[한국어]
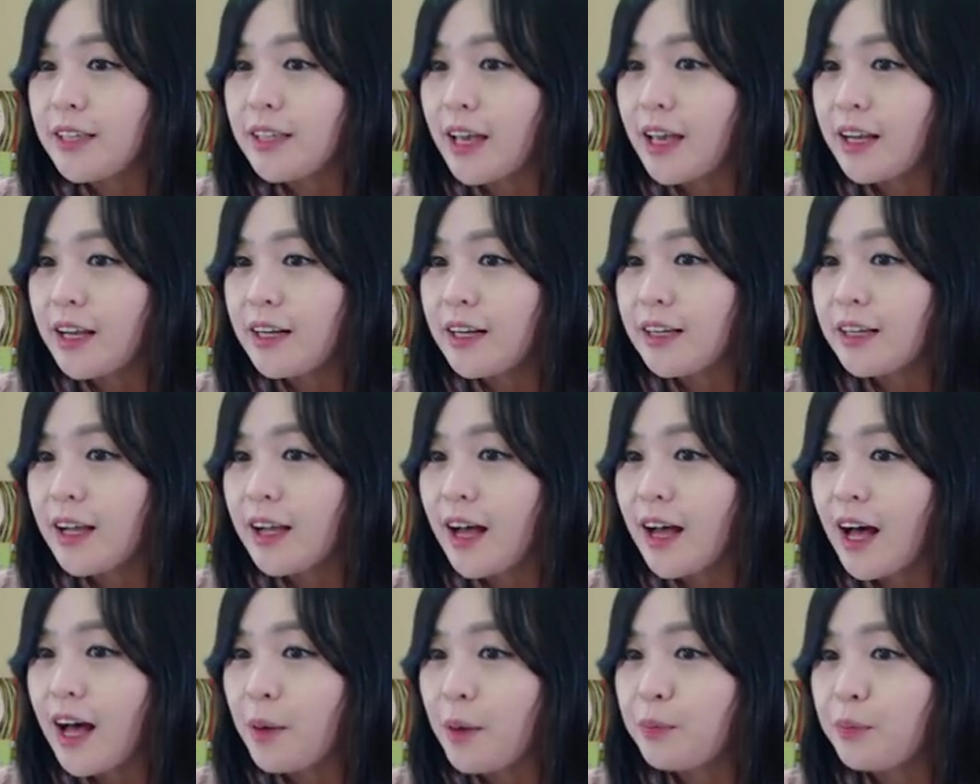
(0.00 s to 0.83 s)
얘를
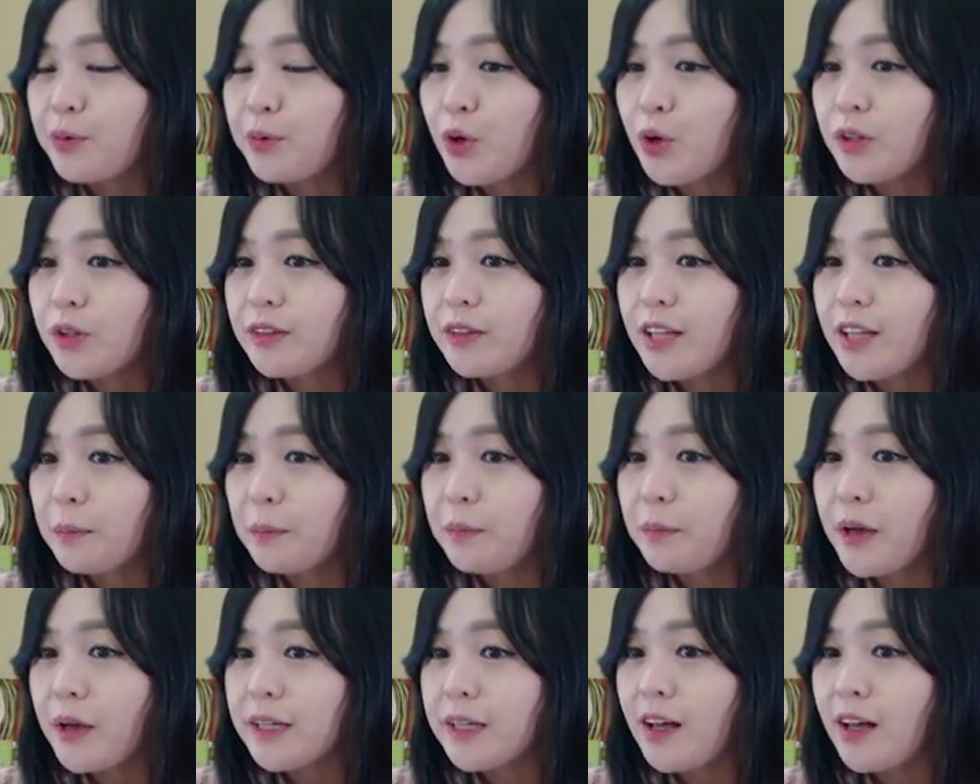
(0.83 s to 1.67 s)
앞으로
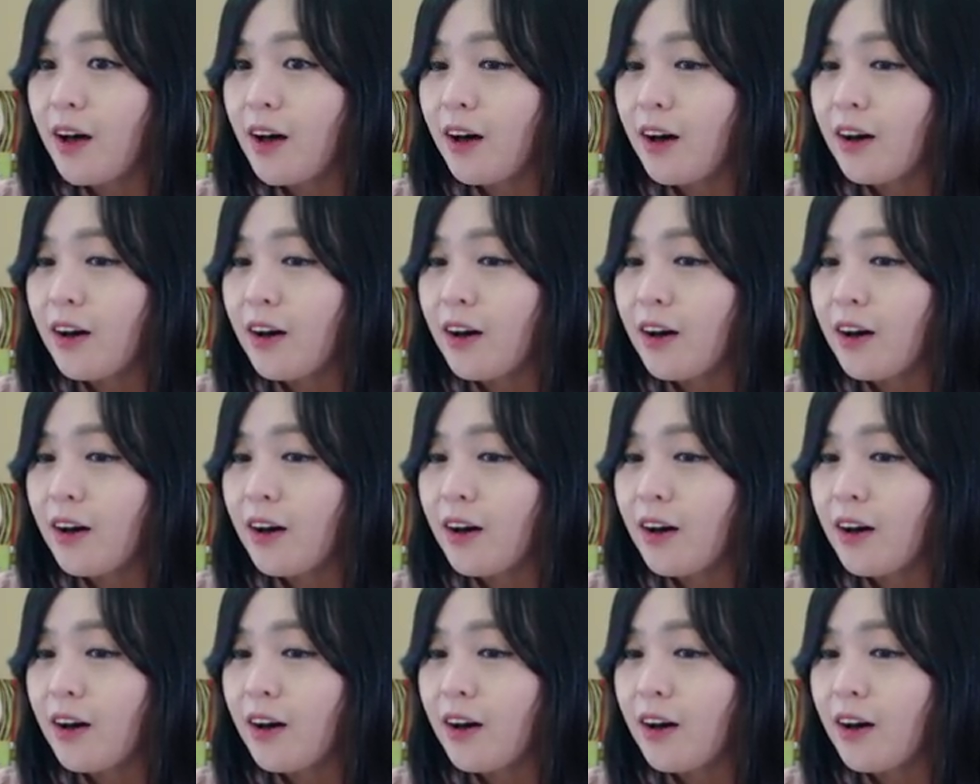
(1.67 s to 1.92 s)
딱 빼서